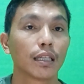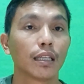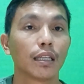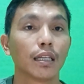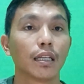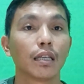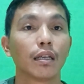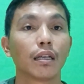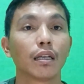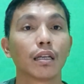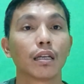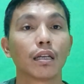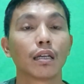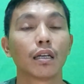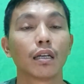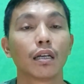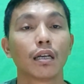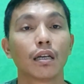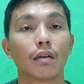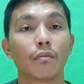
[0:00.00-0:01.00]
di
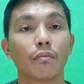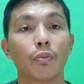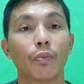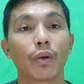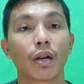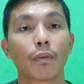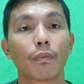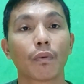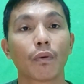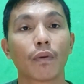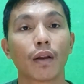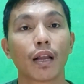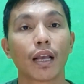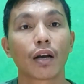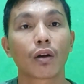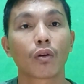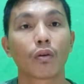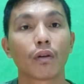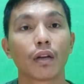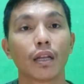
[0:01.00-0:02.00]
beberapa
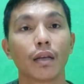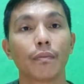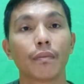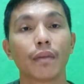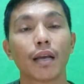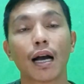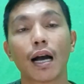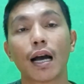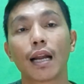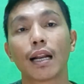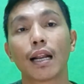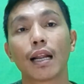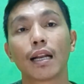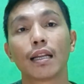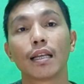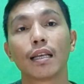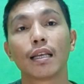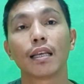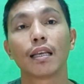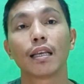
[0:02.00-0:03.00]
wilayah Kodim yang ada
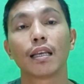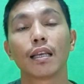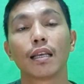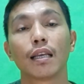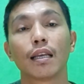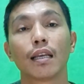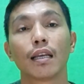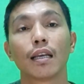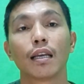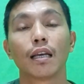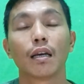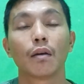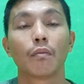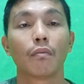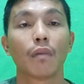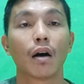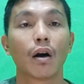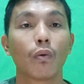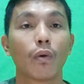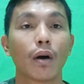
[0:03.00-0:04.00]
di
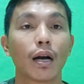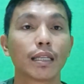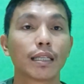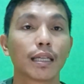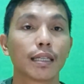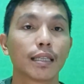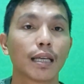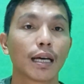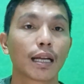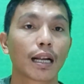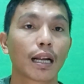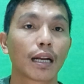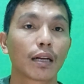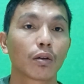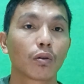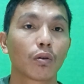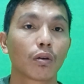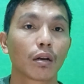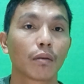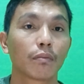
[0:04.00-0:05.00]
bawah
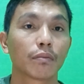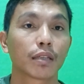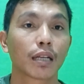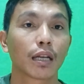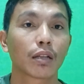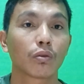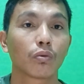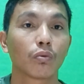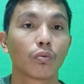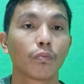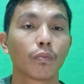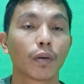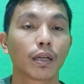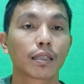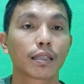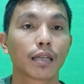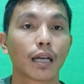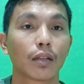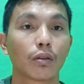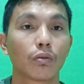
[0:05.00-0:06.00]
jajaran Korem 141
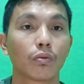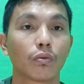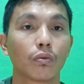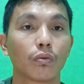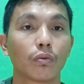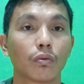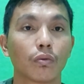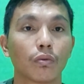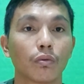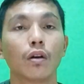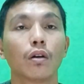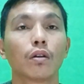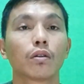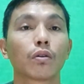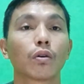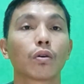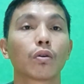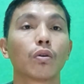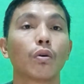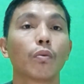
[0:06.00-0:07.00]

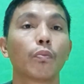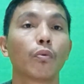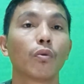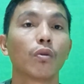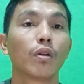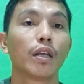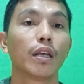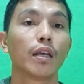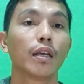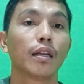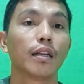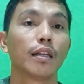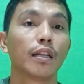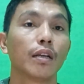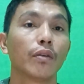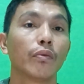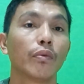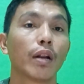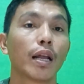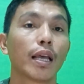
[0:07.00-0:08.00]
Todopuli
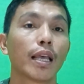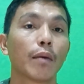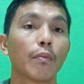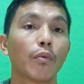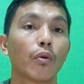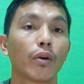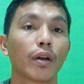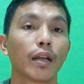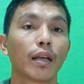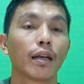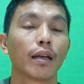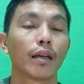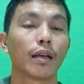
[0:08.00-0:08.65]
di wilayah Bone.